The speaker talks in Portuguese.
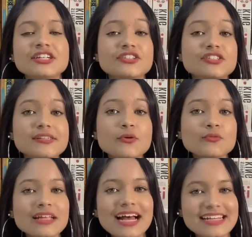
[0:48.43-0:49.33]
de
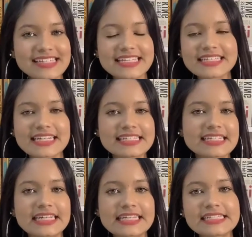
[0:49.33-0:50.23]
segunda a sexta das
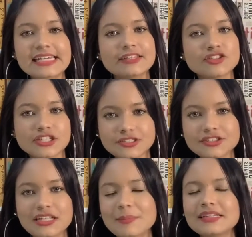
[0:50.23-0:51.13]
13 em diante,
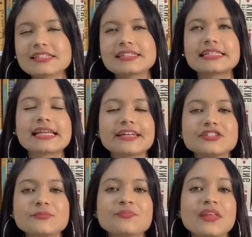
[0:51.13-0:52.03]
lá pelas 17.